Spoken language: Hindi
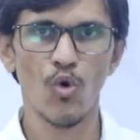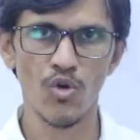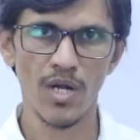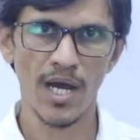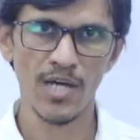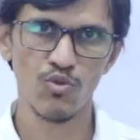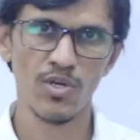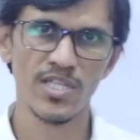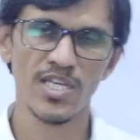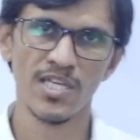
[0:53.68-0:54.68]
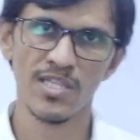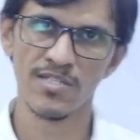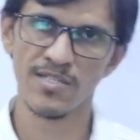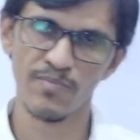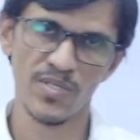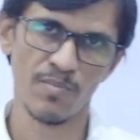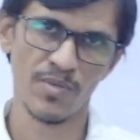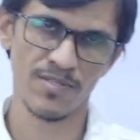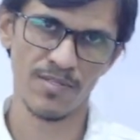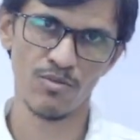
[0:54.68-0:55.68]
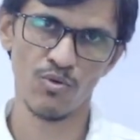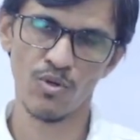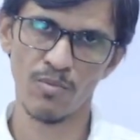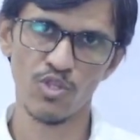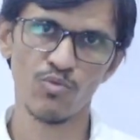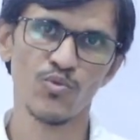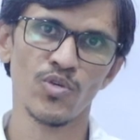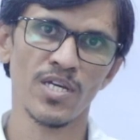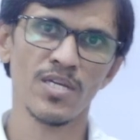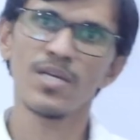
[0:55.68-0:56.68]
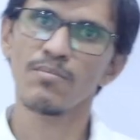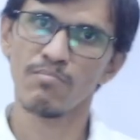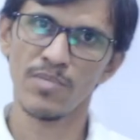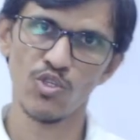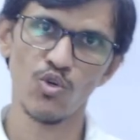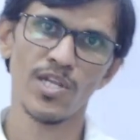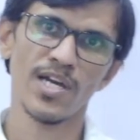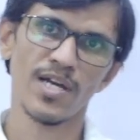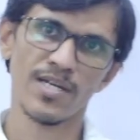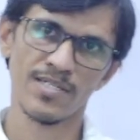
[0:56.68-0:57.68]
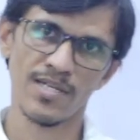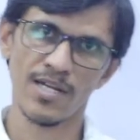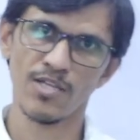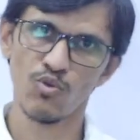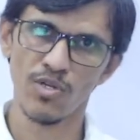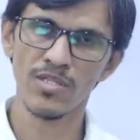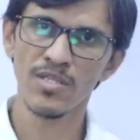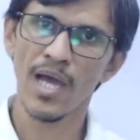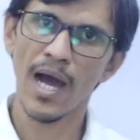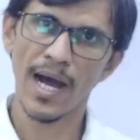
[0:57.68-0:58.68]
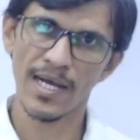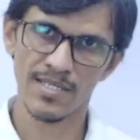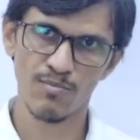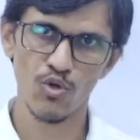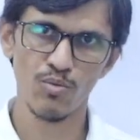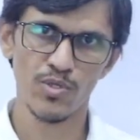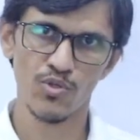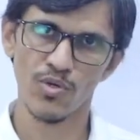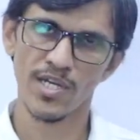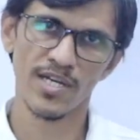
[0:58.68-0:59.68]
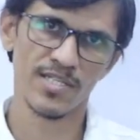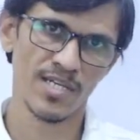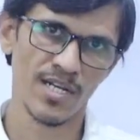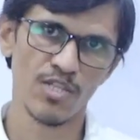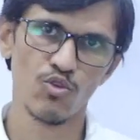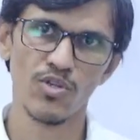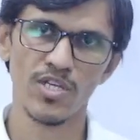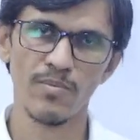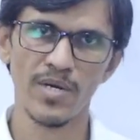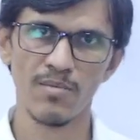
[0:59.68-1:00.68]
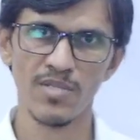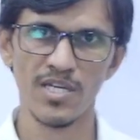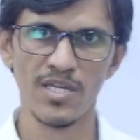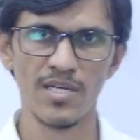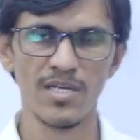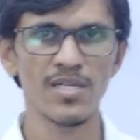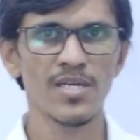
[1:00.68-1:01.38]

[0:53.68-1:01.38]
उन आंदोलन के अंदर सबसे प्रसिद्ध और महत्वपूर्ण है बिजोलिया का किसान आंदोलन आज हम लोग बिजोलिया किसान आंदोलन के बारे में देखेंगे